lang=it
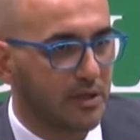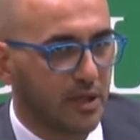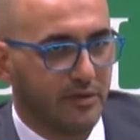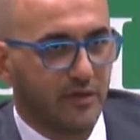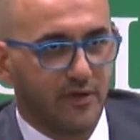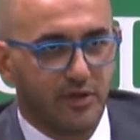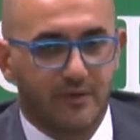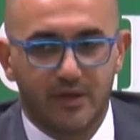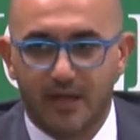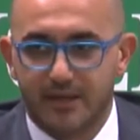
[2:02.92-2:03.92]
ci, ci
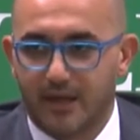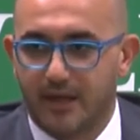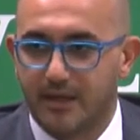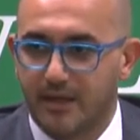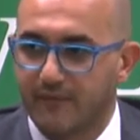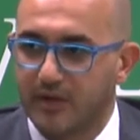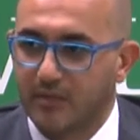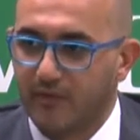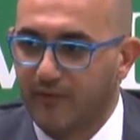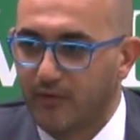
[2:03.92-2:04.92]
faceva attaccare tre volte
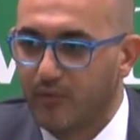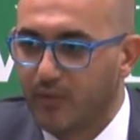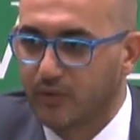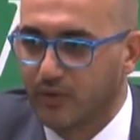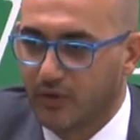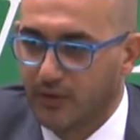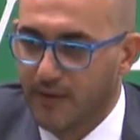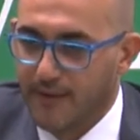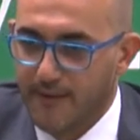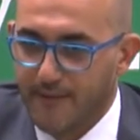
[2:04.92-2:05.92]
per fare un punto.
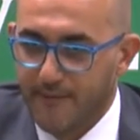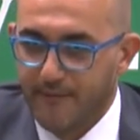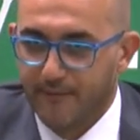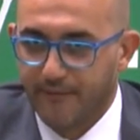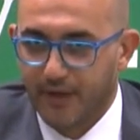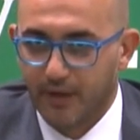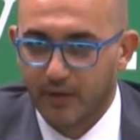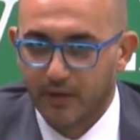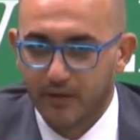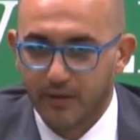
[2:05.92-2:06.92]

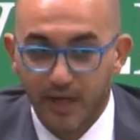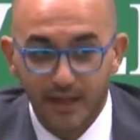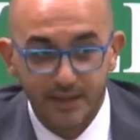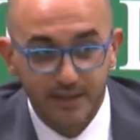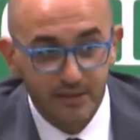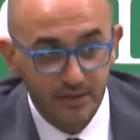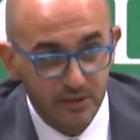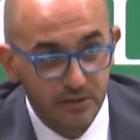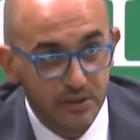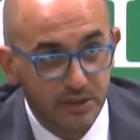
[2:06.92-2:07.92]
D'accordo? E la stessa cosa è
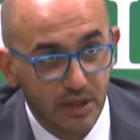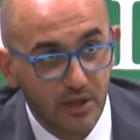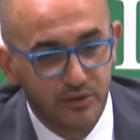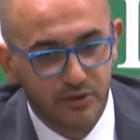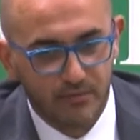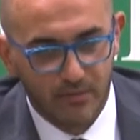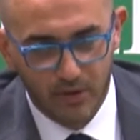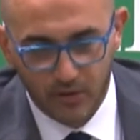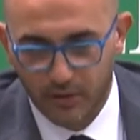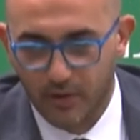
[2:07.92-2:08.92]
successa oggi.
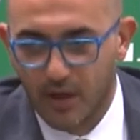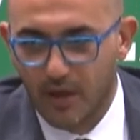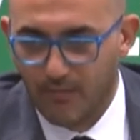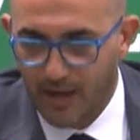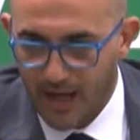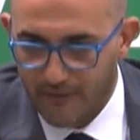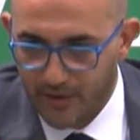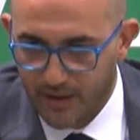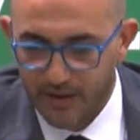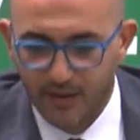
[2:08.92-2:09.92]
Loro,
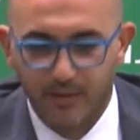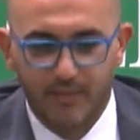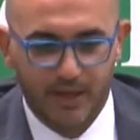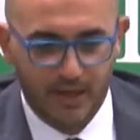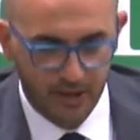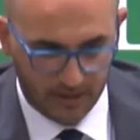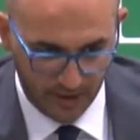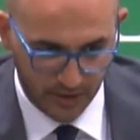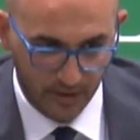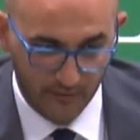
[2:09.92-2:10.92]
bravi, perché ci hanno
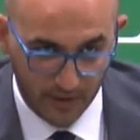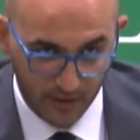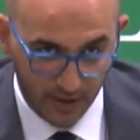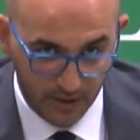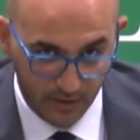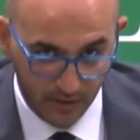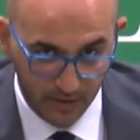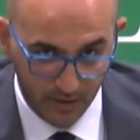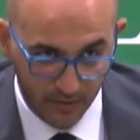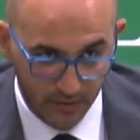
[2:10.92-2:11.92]
messo in difficoltà sotto
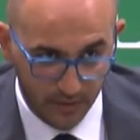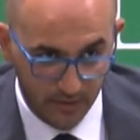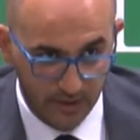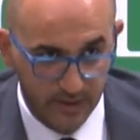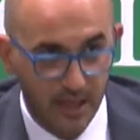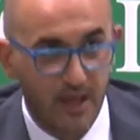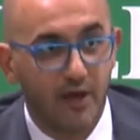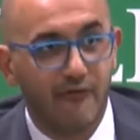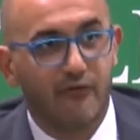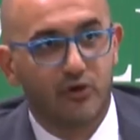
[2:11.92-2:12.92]
questo punto di vista.
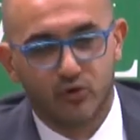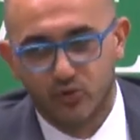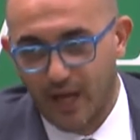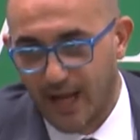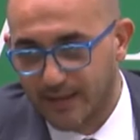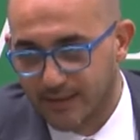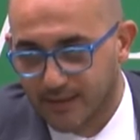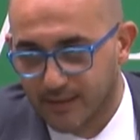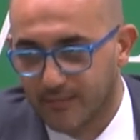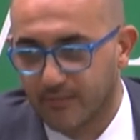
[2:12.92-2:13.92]

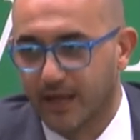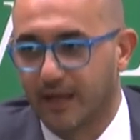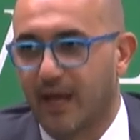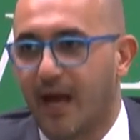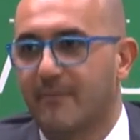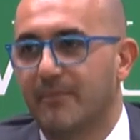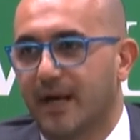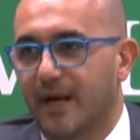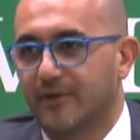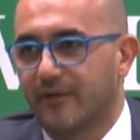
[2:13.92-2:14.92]
Fortunati perché hanno
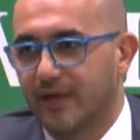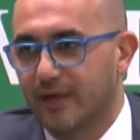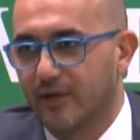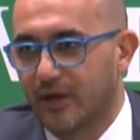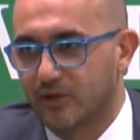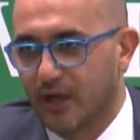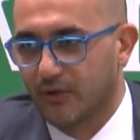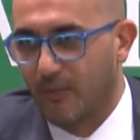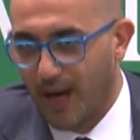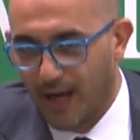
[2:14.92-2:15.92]
beccato Avellino che ha
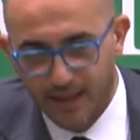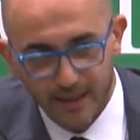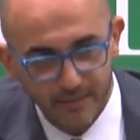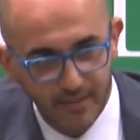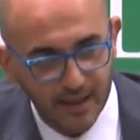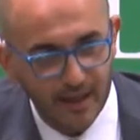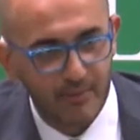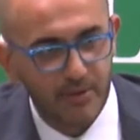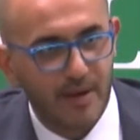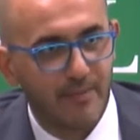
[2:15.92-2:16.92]
giocato male, perché è la
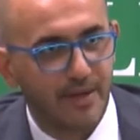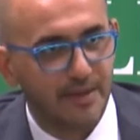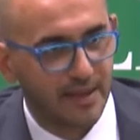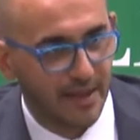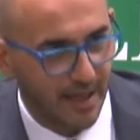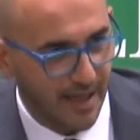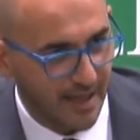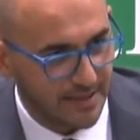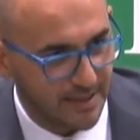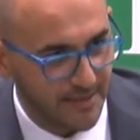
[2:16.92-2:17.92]
prima partita in
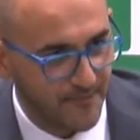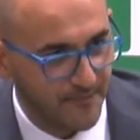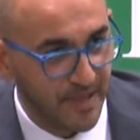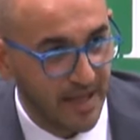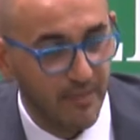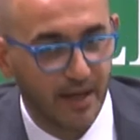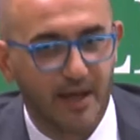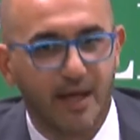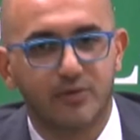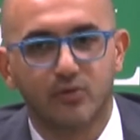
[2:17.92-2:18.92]
casa, perché
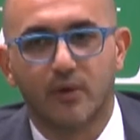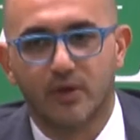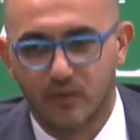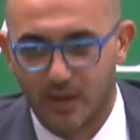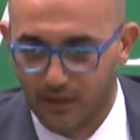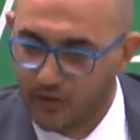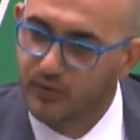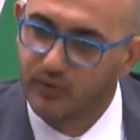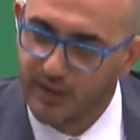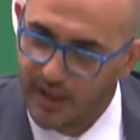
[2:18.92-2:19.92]
Cantù è una squadra
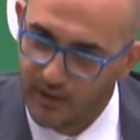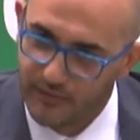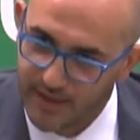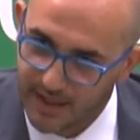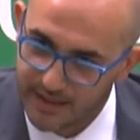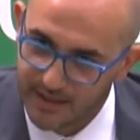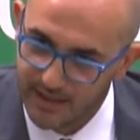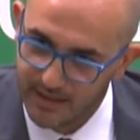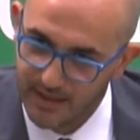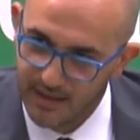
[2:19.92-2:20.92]
costruita con
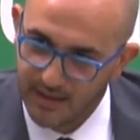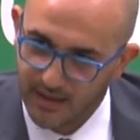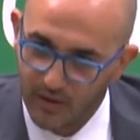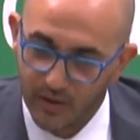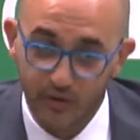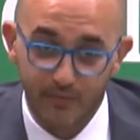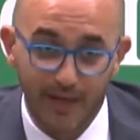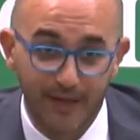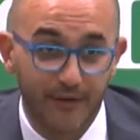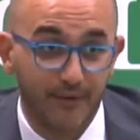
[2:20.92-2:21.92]
testa, non
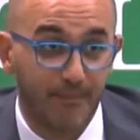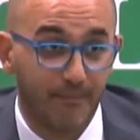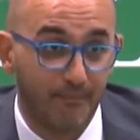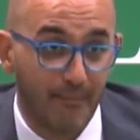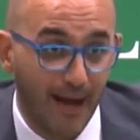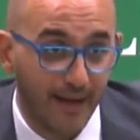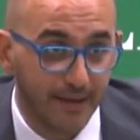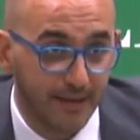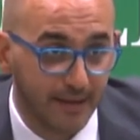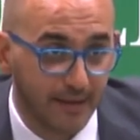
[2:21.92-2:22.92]
sbagliano
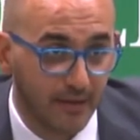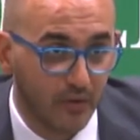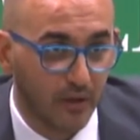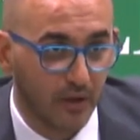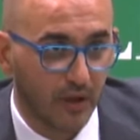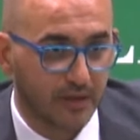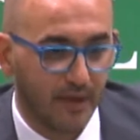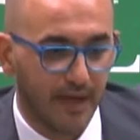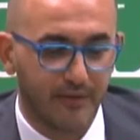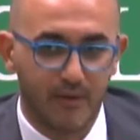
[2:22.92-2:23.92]
mai. L'unico che ha
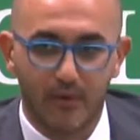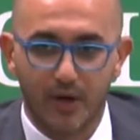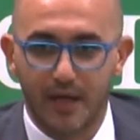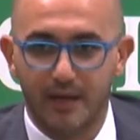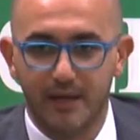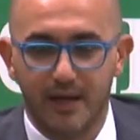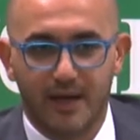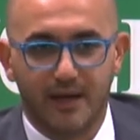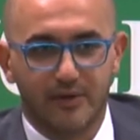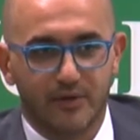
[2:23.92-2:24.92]
sbagliato è Morelli e
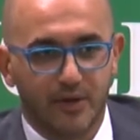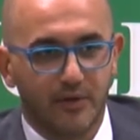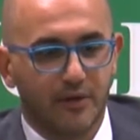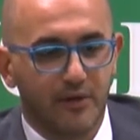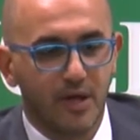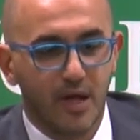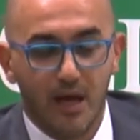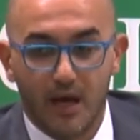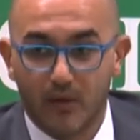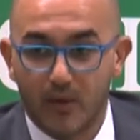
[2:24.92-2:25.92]
l'allenatore loro
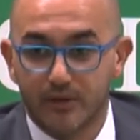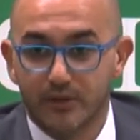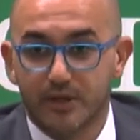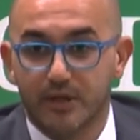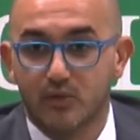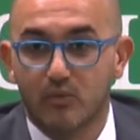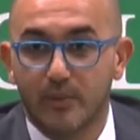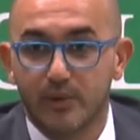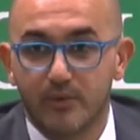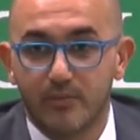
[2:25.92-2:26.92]
al quarto set su un
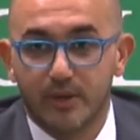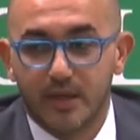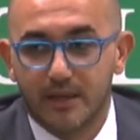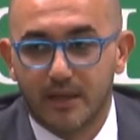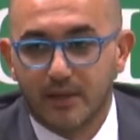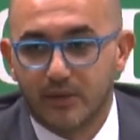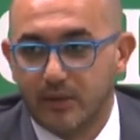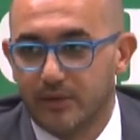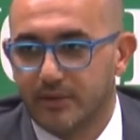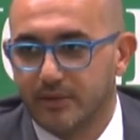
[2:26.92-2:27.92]
momento importante l'ha
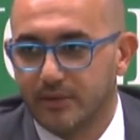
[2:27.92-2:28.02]
tolto,